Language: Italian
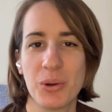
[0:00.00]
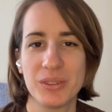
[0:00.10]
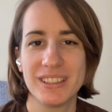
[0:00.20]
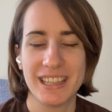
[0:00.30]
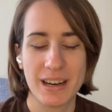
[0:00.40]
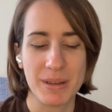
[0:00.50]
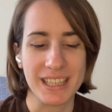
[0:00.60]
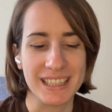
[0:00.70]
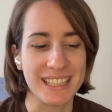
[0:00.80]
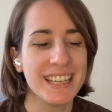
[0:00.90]

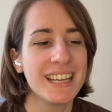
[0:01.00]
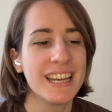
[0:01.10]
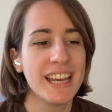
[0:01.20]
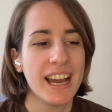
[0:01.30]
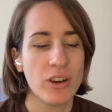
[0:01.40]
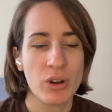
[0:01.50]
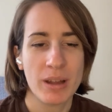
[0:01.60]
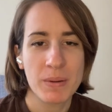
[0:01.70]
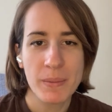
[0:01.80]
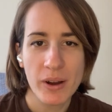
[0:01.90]
quotidianamente. Allora, la
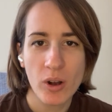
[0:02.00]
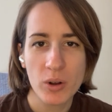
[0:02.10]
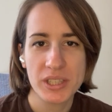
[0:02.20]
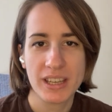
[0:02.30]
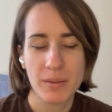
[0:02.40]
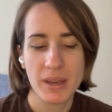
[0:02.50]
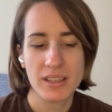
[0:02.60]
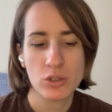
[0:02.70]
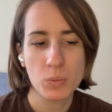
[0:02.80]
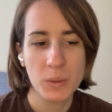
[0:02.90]
prima cosa che mi ha
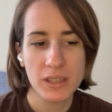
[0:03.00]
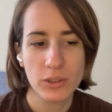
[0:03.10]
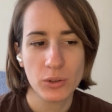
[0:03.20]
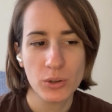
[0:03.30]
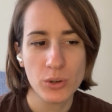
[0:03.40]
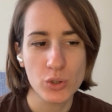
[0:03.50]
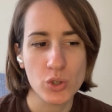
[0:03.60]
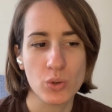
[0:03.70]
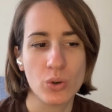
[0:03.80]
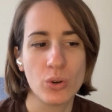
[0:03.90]
stupito
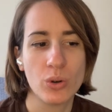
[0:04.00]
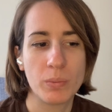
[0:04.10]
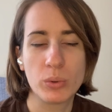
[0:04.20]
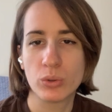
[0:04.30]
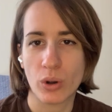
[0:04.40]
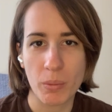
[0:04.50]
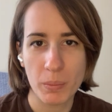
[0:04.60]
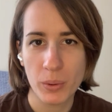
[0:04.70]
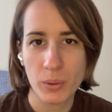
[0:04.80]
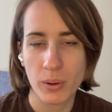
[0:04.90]
sono,
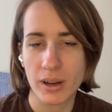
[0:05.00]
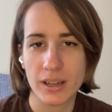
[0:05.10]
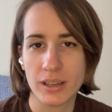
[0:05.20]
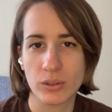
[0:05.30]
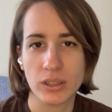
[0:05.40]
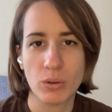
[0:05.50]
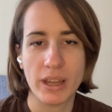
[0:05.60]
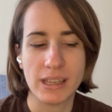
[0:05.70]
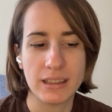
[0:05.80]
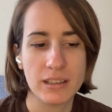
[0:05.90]
purtroppo, qua è nota
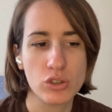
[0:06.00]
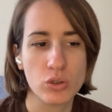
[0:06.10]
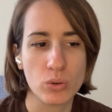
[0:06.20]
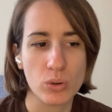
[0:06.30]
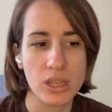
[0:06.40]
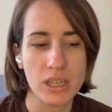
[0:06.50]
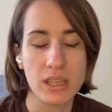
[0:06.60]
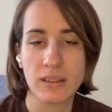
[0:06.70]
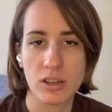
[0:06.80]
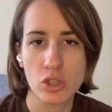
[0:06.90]
dolente, sono i,
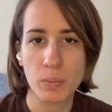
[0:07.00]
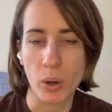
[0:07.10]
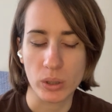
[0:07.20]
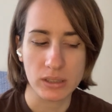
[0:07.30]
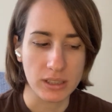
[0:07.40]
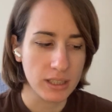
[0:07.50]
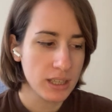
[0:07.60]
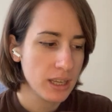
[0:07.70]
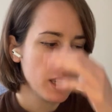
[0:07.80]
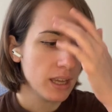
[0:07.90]
i trasporti.
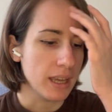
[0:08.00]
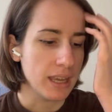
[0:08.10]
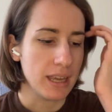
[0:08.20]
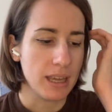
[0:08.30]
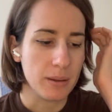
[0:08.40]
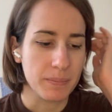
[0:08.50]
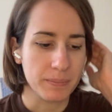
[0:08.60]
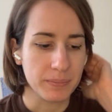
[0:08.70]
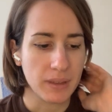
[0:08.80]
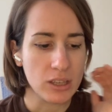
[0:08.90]
E,
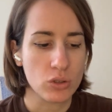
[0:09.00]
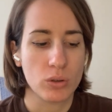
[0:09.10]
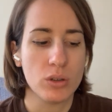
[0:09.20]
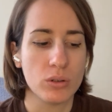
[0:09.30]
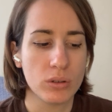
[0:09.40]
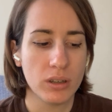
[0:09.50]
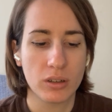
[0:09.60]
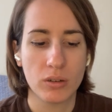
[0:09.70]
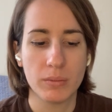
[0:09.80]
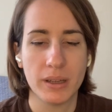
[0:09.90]
ehm, adesso io,
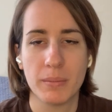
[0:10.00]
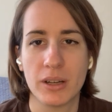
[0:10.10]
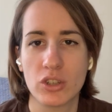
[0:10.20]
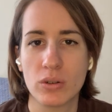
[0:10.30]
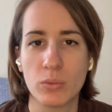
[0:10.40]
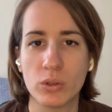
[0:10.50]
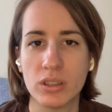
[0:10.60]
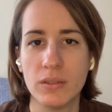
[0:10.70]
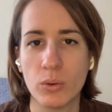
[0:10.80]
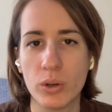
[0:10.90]
come immagino molti
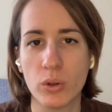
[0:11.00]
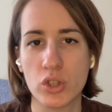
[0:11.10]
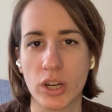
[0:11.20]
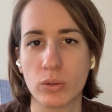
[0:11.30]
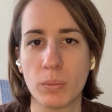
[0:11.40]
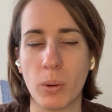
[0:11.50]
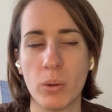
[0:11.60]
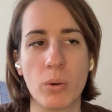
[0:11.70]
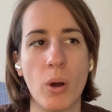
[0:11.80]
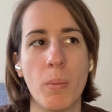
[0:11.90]
di voi, ho girato un po'
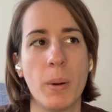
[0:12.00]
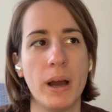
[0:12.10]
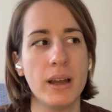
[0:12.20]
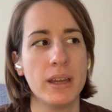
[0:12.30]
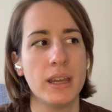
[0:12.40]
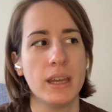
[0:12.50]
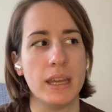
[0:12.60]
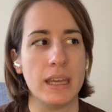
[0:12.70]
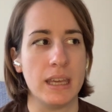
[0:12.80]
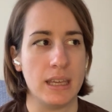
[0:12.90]
l'Europa
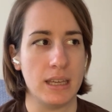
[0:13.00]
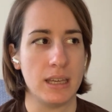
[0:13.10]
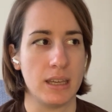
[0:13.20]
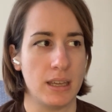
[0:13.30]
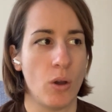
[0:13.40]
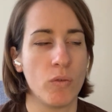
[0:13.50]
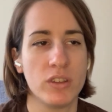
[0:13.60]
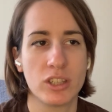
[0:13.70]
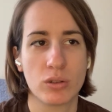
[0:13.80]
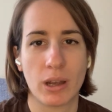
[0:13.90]
e ho
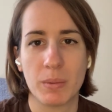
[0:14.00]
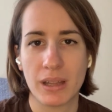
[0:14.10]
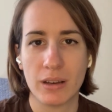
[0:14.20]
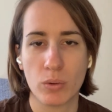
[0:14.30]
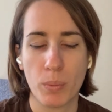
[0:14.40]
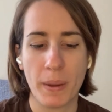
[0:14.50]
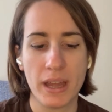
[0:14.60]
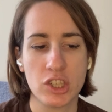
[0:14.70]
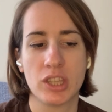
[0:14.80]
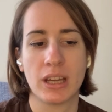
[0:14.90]
visto capitali
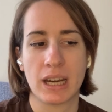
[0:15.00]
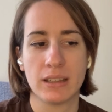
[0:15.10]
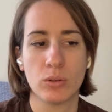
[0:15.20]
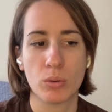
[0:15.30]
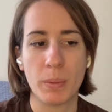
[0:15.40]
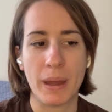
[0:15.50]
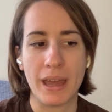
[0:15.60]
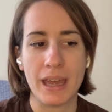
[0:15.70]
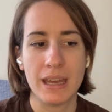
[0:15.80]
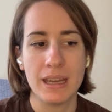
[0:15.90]
europee, città grandi
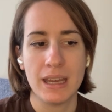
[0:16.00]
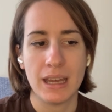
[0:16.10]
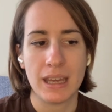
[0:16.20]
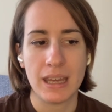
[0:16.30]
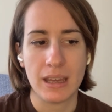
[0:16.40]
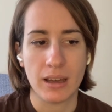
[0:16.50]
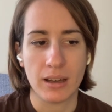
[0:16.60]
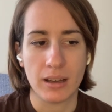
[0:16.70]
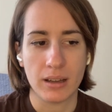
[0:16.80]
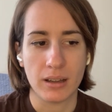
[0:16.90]
europee e
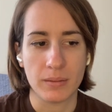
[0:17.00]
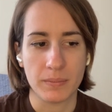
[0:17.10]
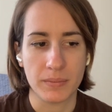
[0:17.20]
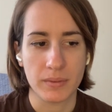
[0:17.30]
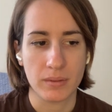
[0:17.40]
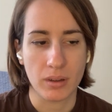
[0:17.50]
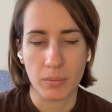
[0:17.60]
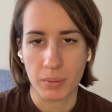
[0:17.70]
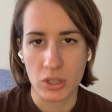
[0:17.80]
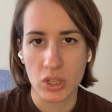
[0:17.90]
uh,
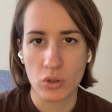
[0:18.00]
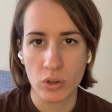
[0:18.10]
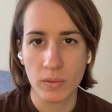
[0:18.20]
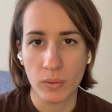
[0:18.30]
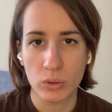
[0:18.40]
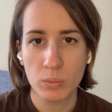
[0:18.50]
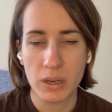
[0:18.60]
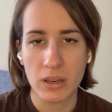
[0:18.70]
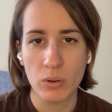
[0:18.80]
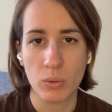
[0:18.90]
preciso io vivo a
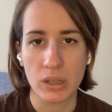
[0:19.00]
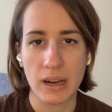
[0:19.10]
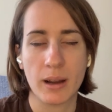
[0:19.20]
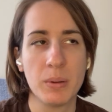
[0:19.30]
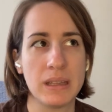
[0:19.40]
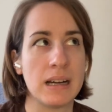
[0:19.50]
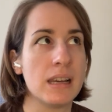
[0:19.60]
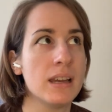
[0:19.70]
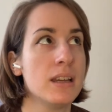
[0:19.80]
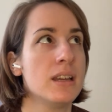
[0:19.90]
Dublino, quindi la
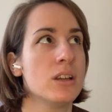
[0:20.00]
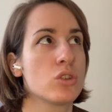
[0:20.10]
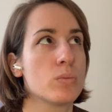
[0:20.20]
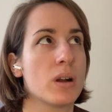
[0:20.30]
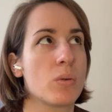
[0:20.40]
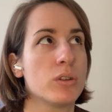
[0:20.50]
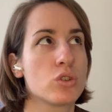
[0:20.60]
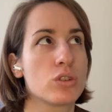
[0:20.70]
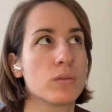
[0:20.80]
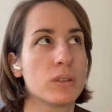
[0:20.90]
capitale, insomma quando
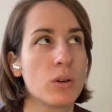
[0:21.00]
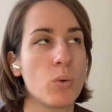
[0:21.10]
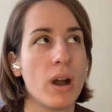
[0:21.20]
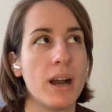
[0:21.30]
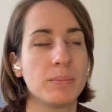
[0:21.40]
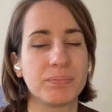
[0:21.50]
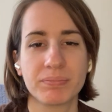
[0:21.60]
sono venuta qua